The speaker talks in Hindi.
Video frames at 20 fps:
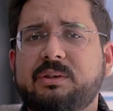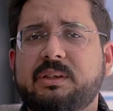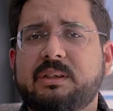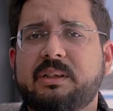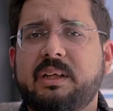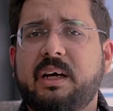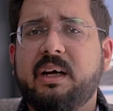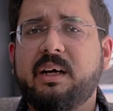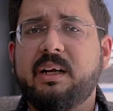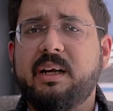
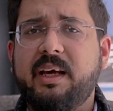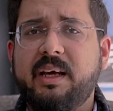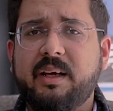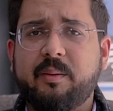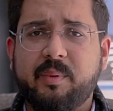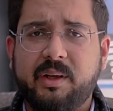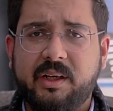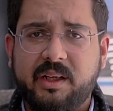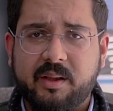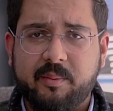सकता है अगले
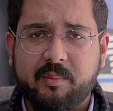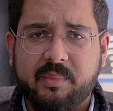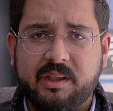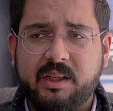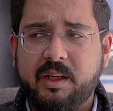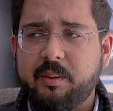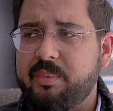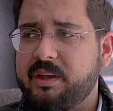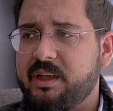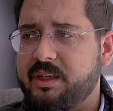एक महीने में
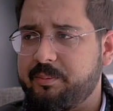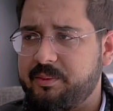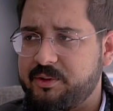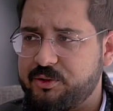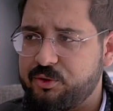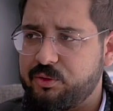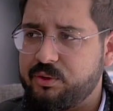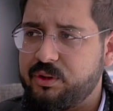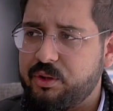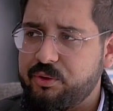ये अपार्टमेंट
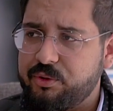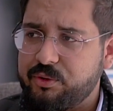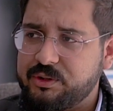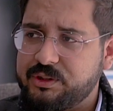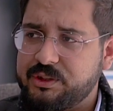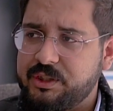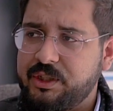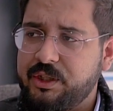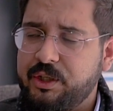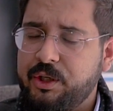सोल्ड आउट हो
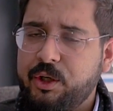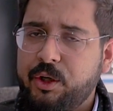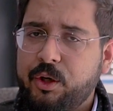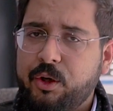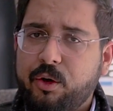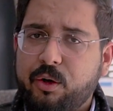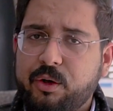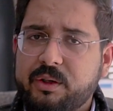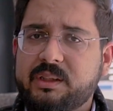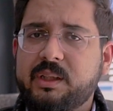जाए
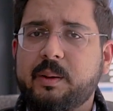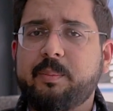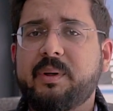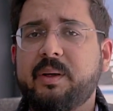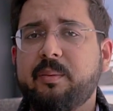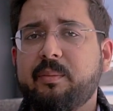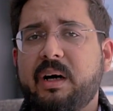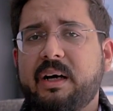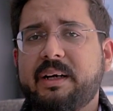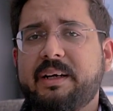और तब
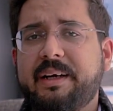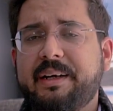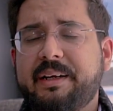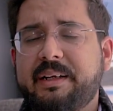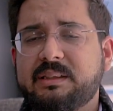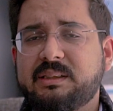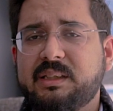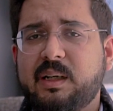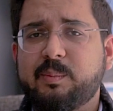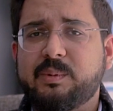की मार्केट
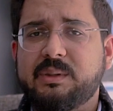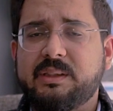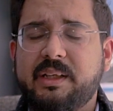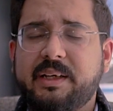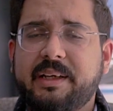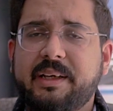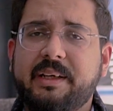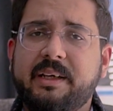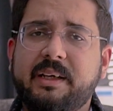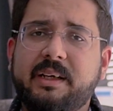के हिसाब से
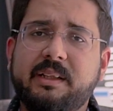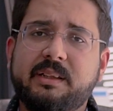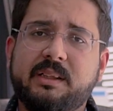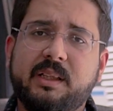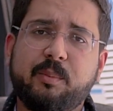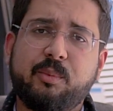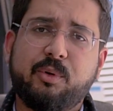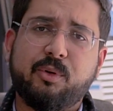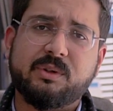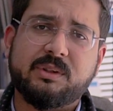देखेंगे कि
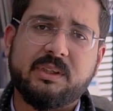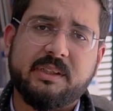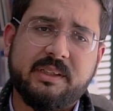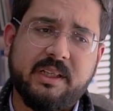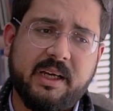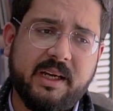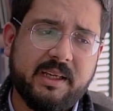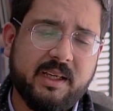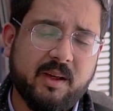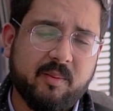तब हो
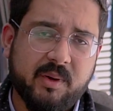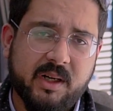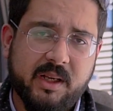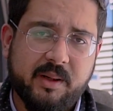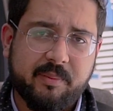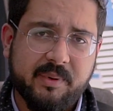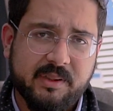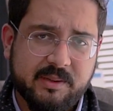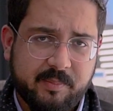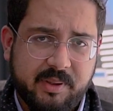सकता है कि हमारे
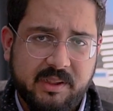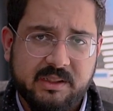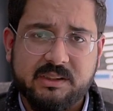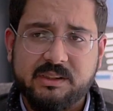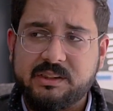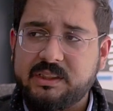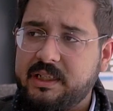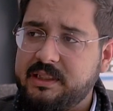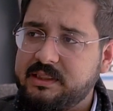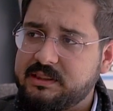पास फिर से
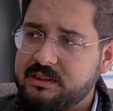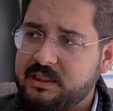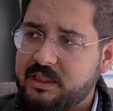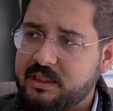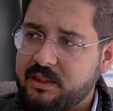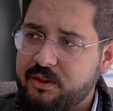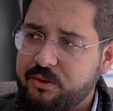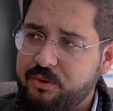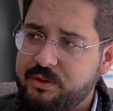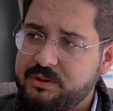चालीस हज़ार
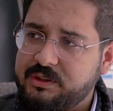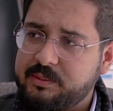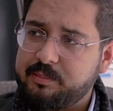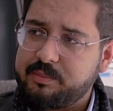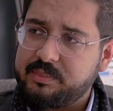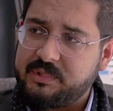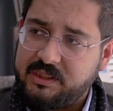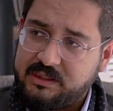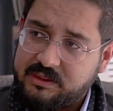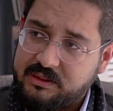का कोई
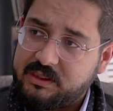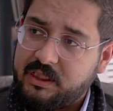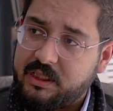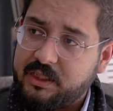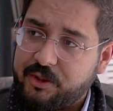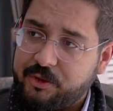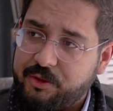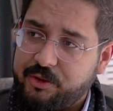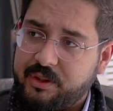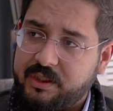हम्म। तीस हज़ार
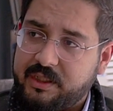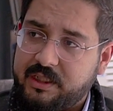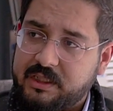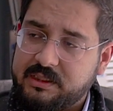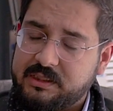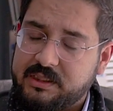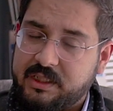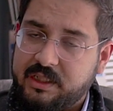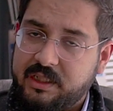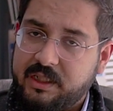का यूनिट आ
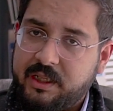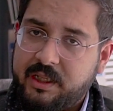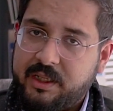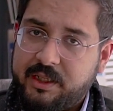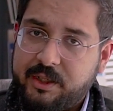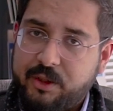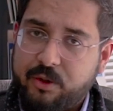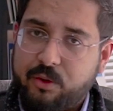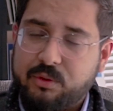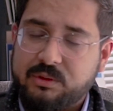जाए
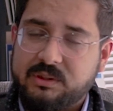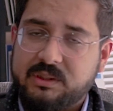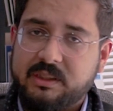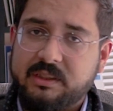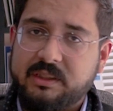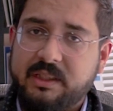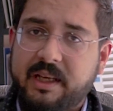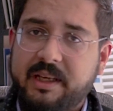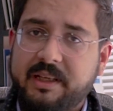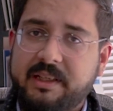ये हो
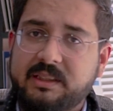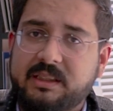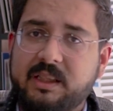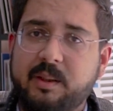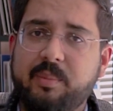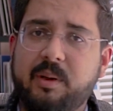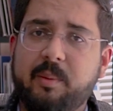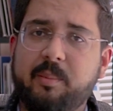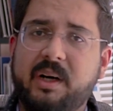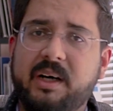सकता है कि
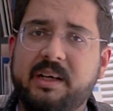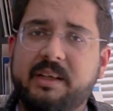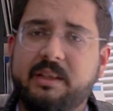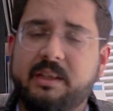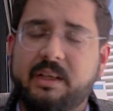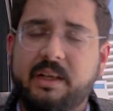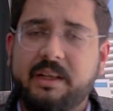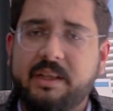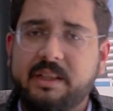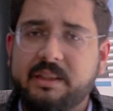तब हम
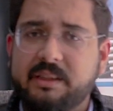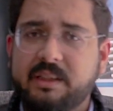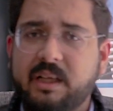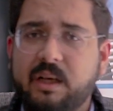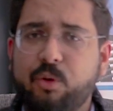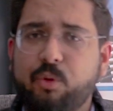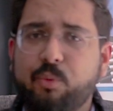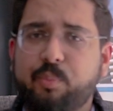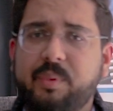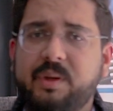मार्केट इतना
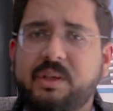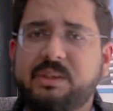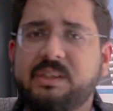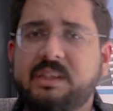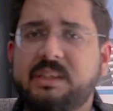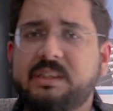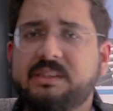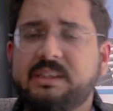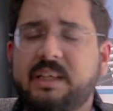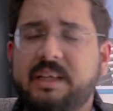ऊपर
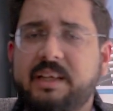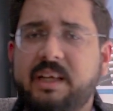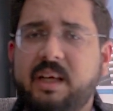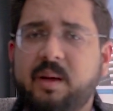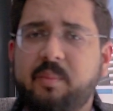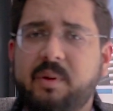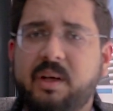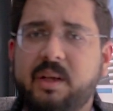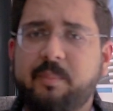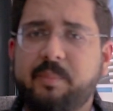चली जाए कि
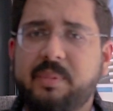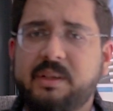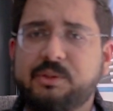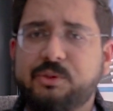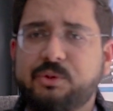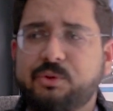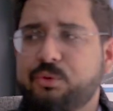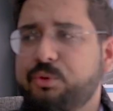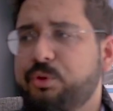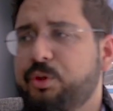हमारे पास
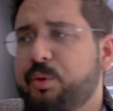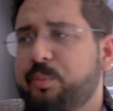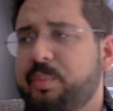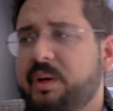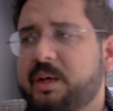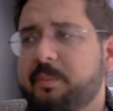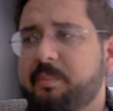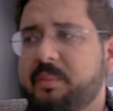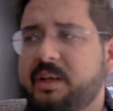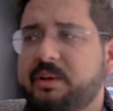जो स्टूडियो
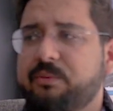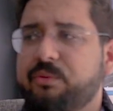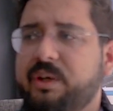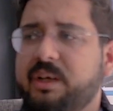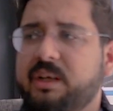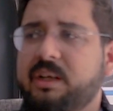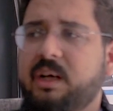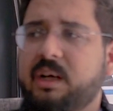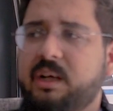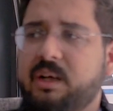अपार्टमेंट है वो
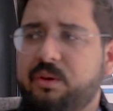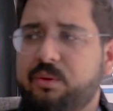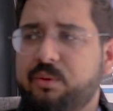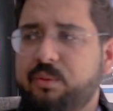एक लाख का